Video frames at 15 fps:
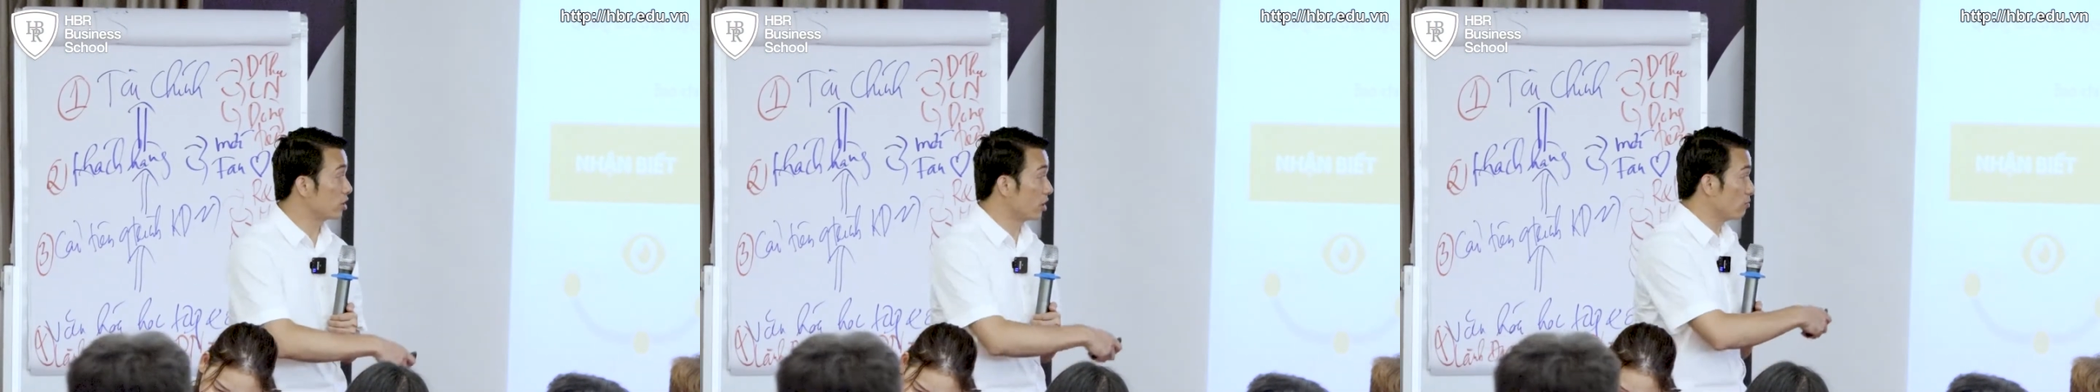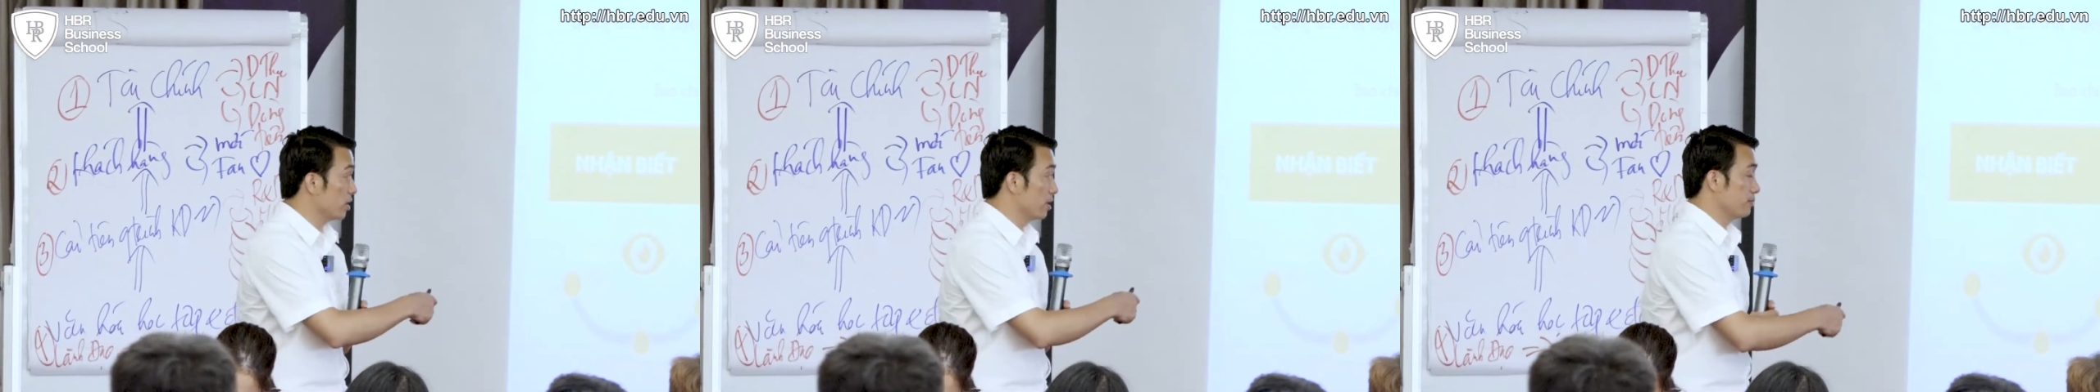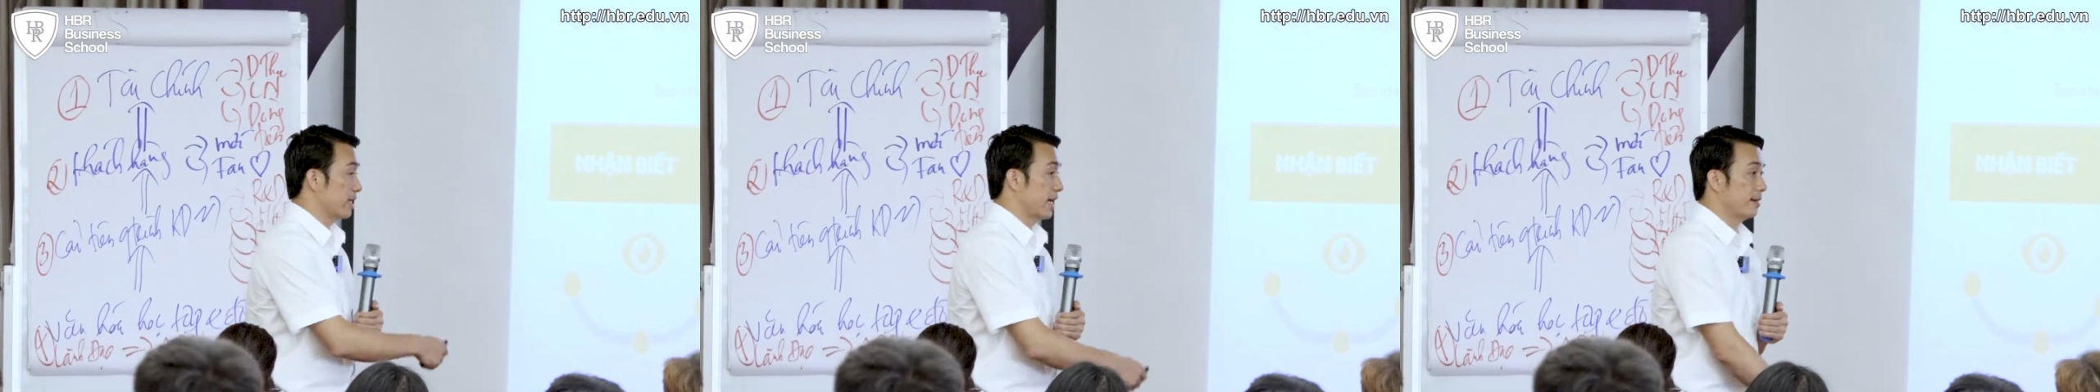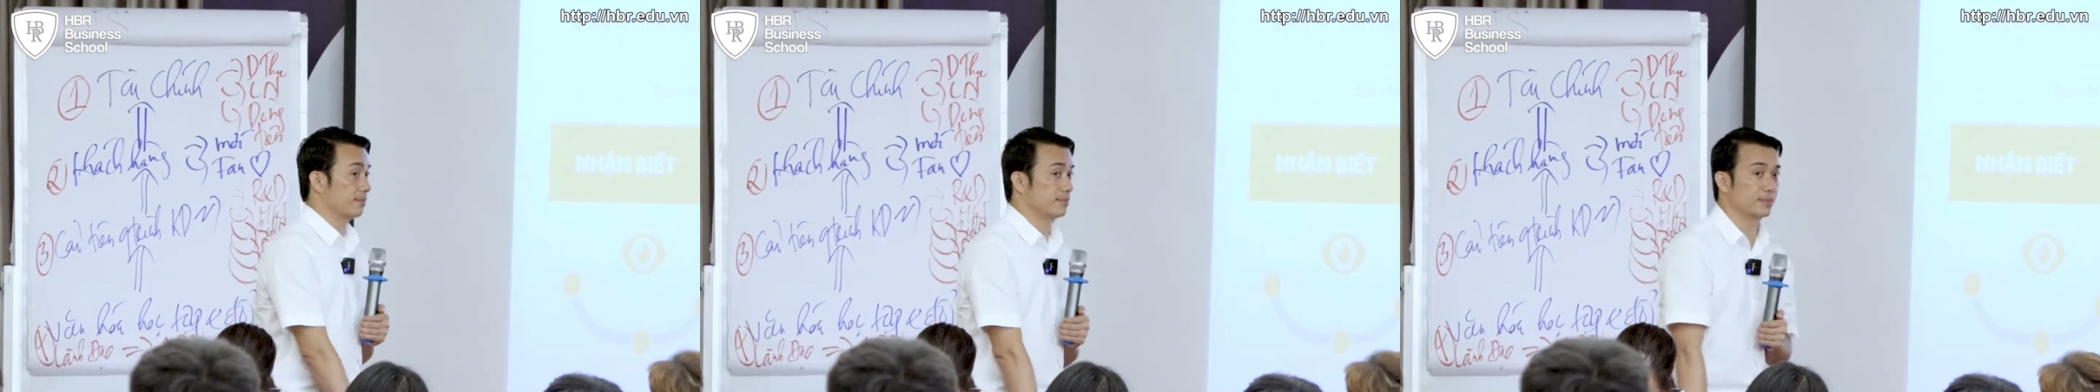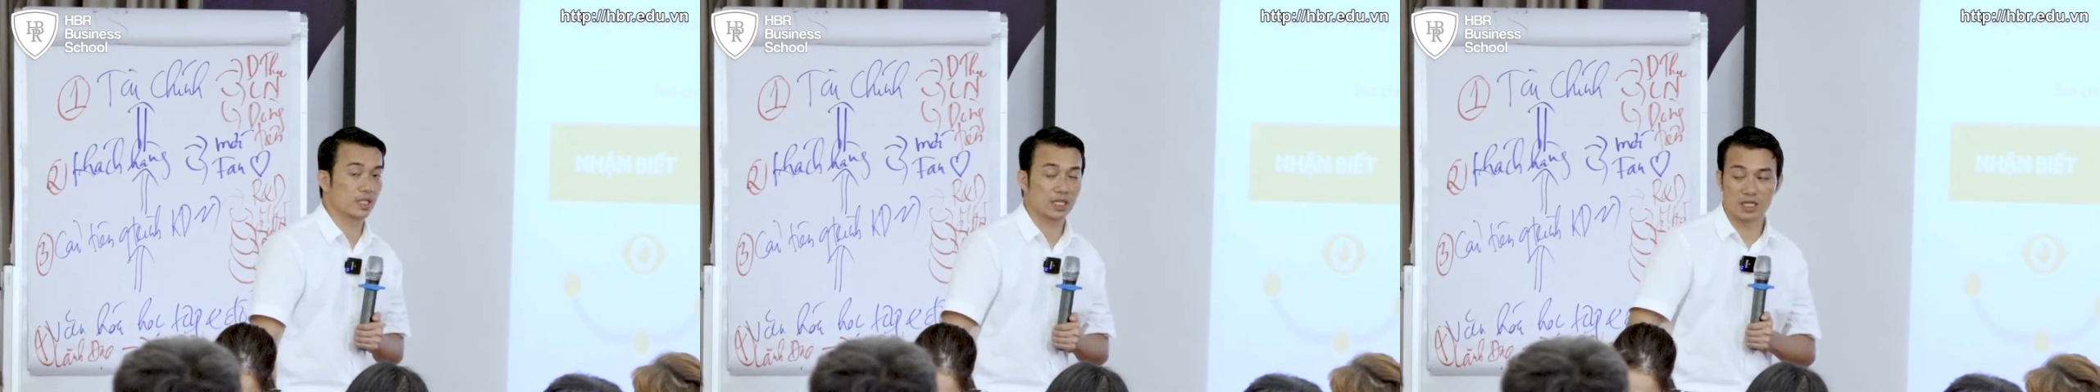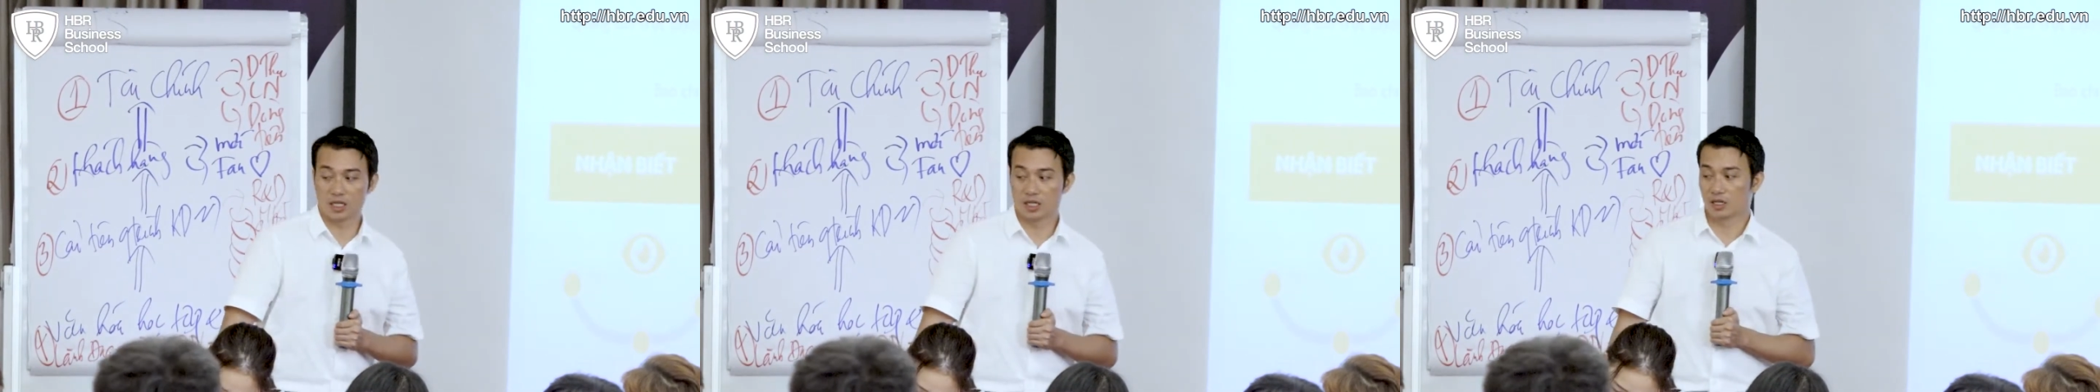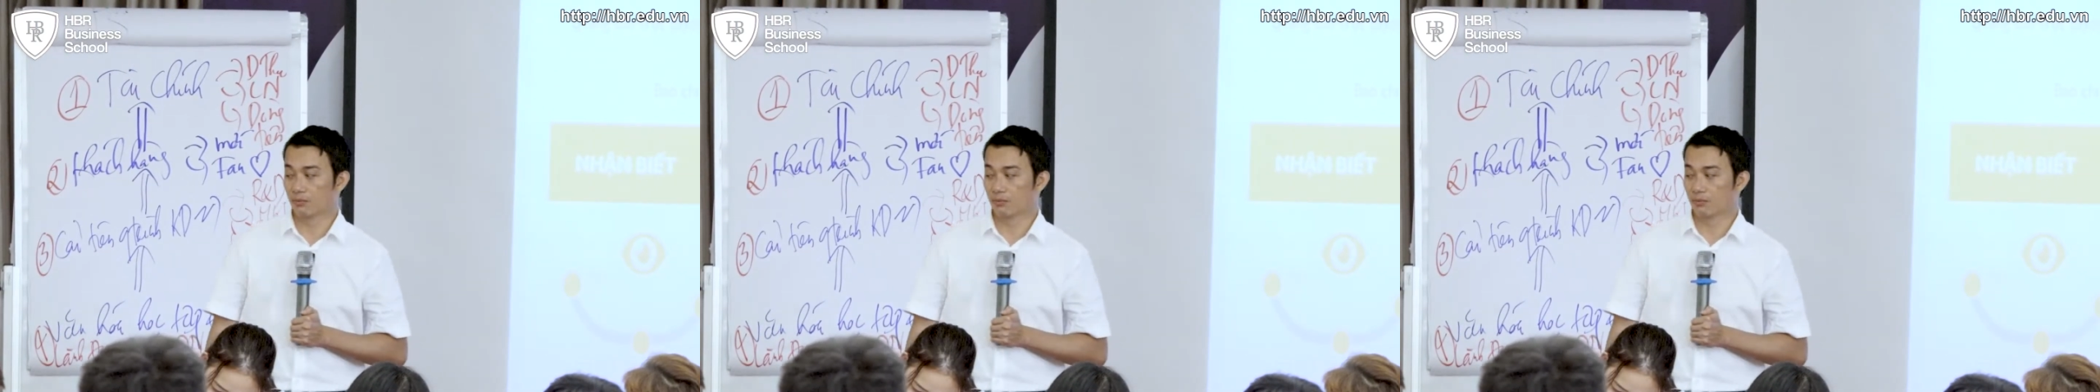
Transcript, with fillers: đấy là một trong điểm chạm